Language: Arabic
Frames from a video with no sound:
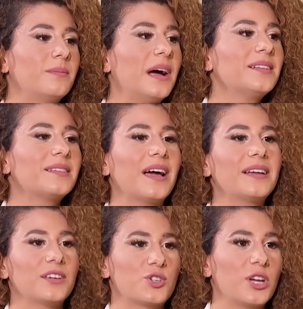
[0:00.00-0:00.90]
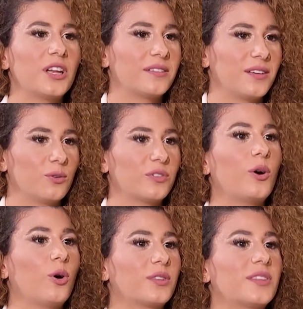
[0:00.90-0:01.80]
ما عندها هيدا الجلد انه
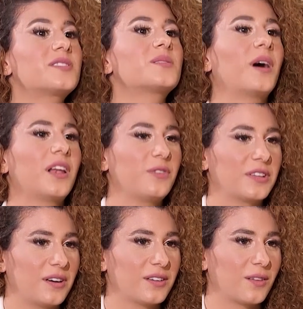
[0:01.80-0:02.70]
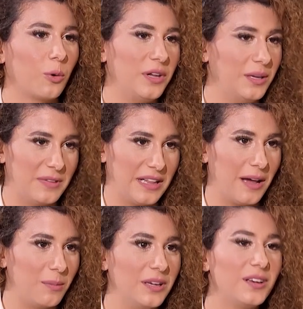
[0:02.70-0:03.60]
تقعد تسمع لفترات طويله مثل
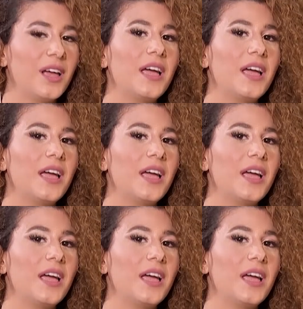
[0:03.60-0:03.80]
قبل